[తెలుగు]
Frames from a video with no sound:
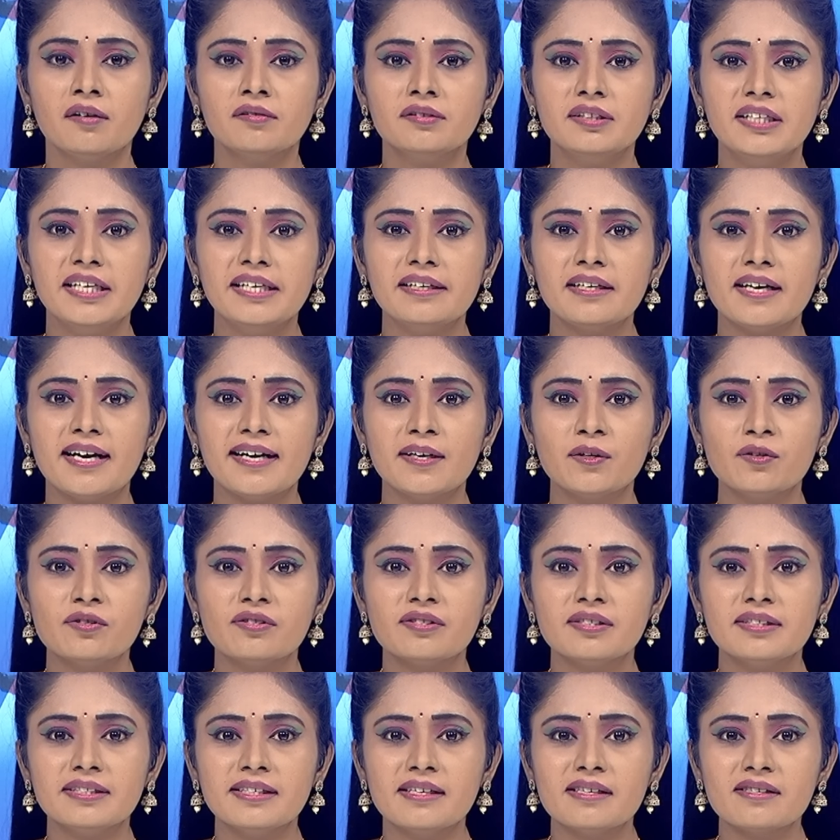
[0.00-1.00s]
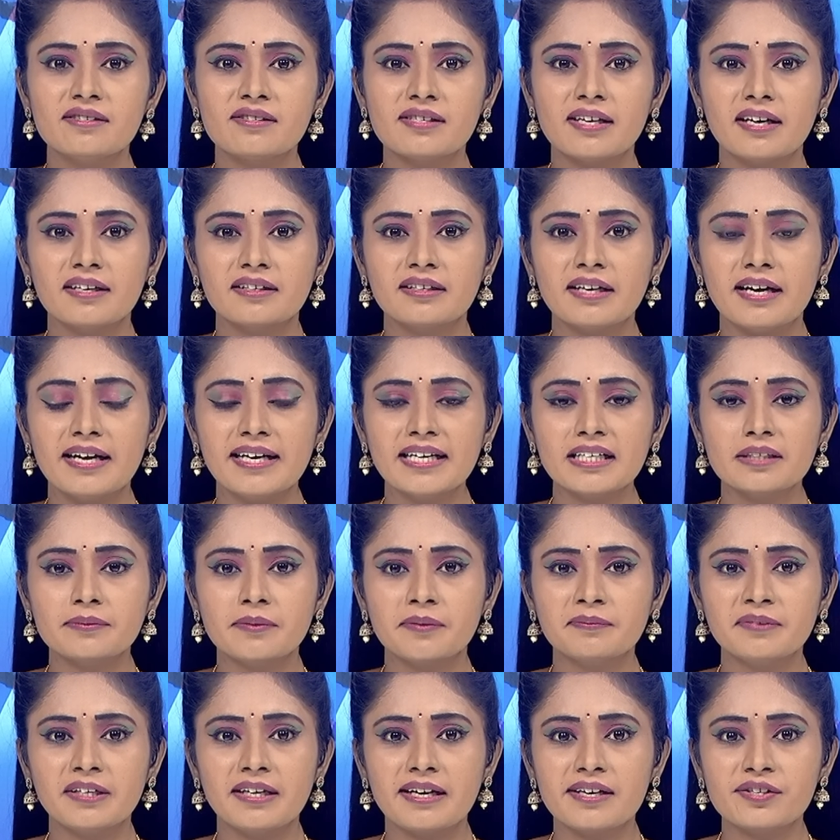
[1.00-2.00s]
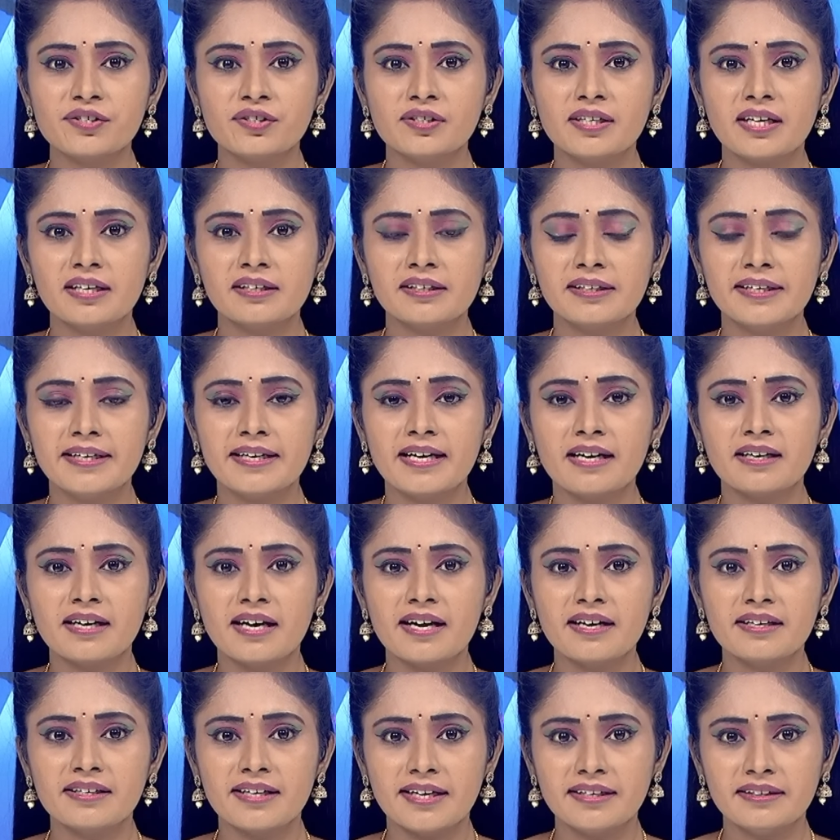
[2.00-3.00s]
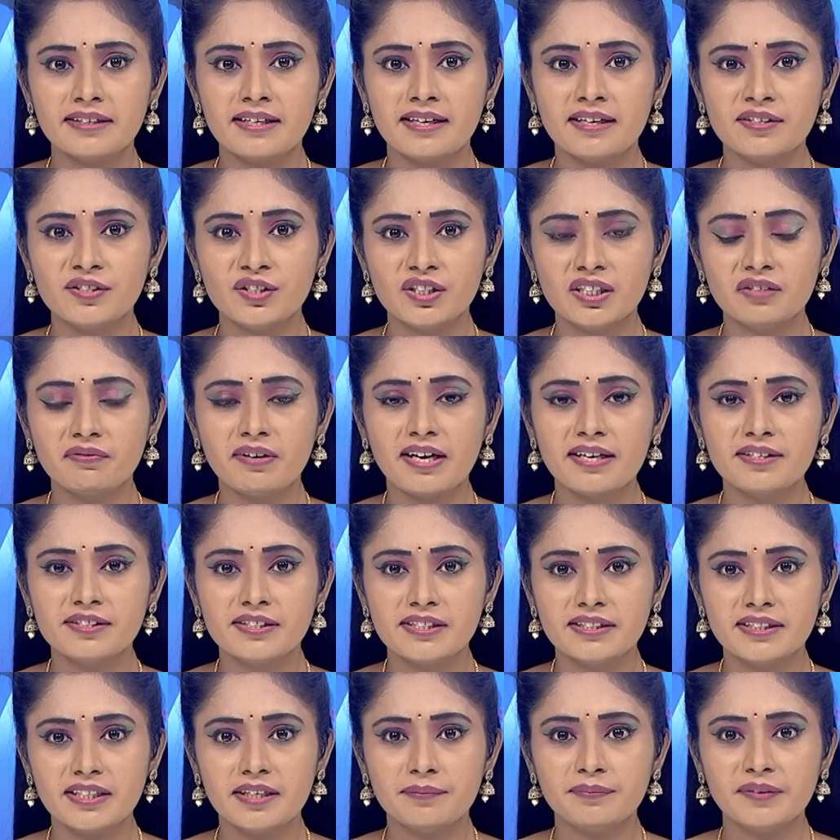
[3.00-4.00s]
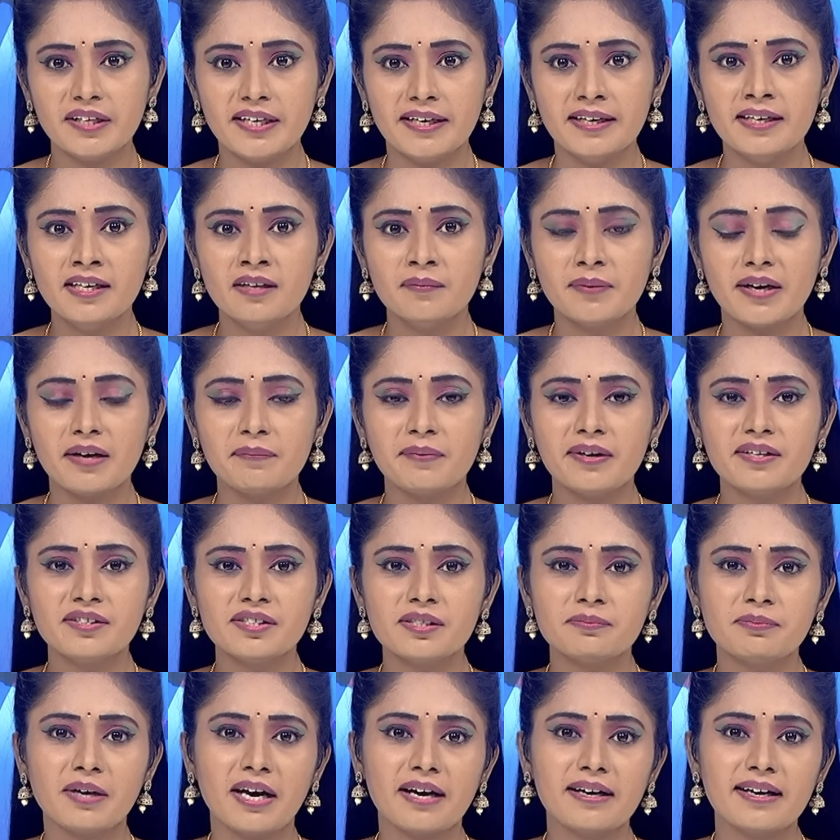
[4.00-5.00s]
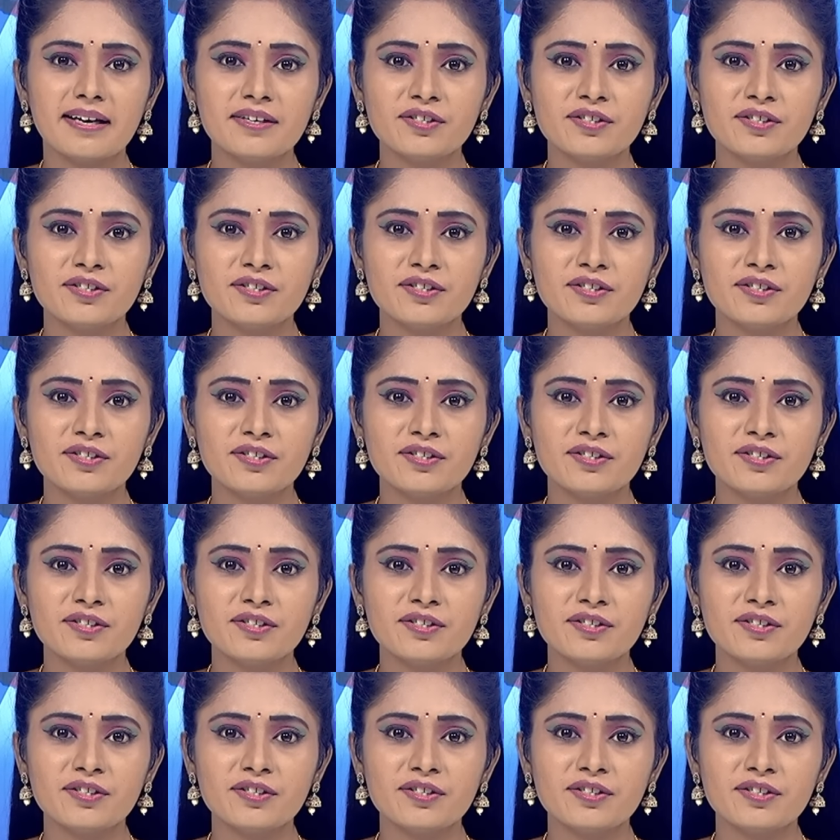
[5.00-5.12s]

ఈనాడు సిఎస్ఆర్ కార్యక్రమం లక్ష్య క్రీడాకారిణి అయిన జీవాంజీ దీప్తి ప్రపంచ పారా